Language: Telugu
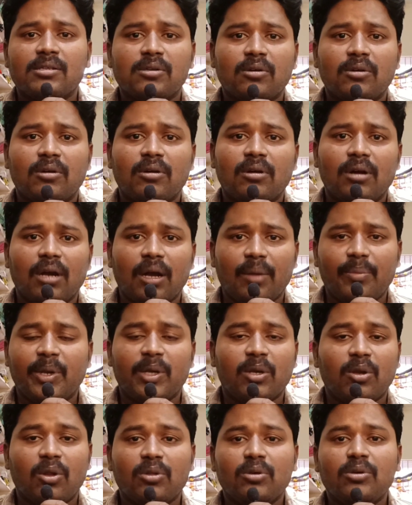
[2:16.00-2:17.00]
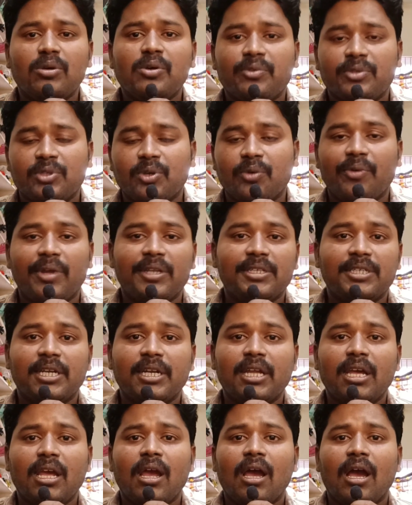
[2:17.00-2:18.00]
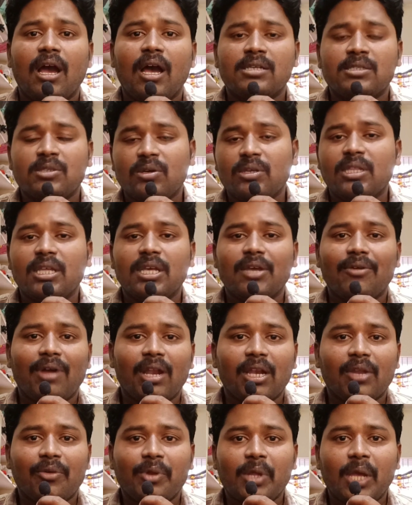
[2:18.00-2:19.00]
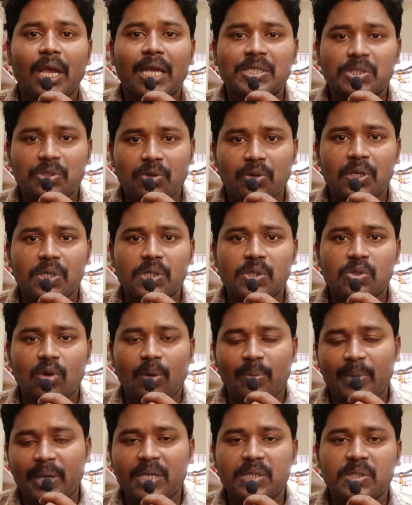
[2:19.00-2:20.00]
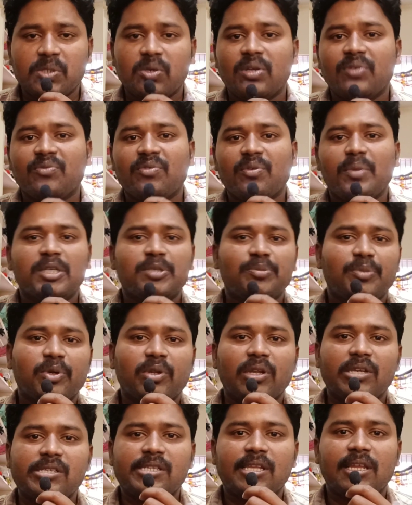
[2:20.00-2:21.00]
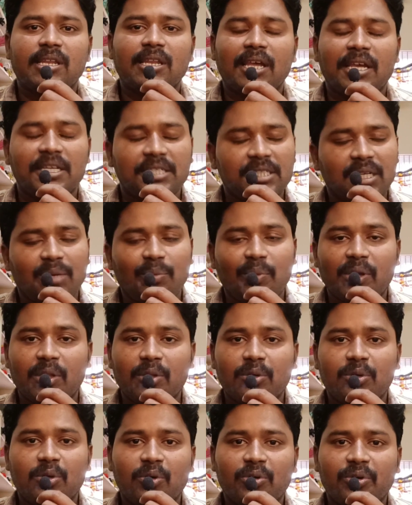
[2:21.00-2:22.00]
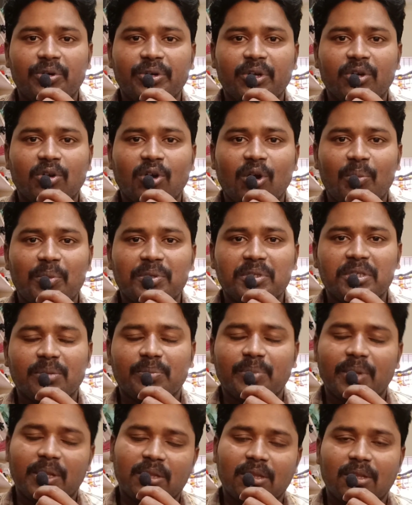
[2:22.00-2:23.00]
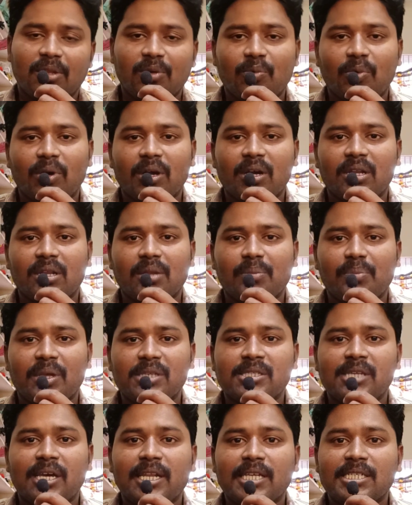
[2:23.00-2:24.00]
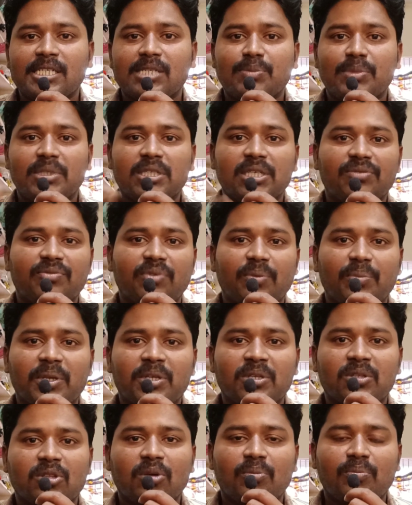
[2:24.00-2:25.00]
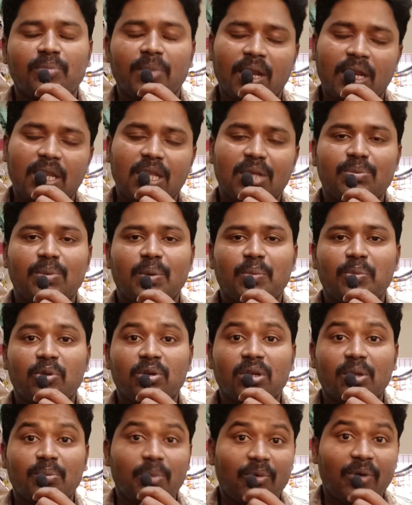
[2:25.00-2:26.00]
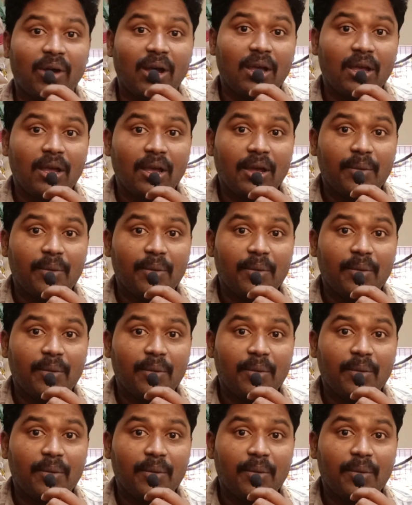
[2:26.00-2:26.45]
సో అప్డేట్ లేదు సో వెయిట్ చేయండి సో ఇది వాళ్ళ వీడియో ఎక్స్క్లూజివ్ అప్డేట్ సో ఇన్ఫర్మేషన్ మీకు నచ్చితే లైక్ చేయండి మీకు ఏదైనా డౌట్ ఉంటే కామెంట్ చేయండి ప్రతి ఒక్కరికి ప్రస్తుతాన్ని నెక్స్ట్ మంచి ఇన్ఫర్మేషన్తో మళ్ళీ మేము ఉంటామమ్మా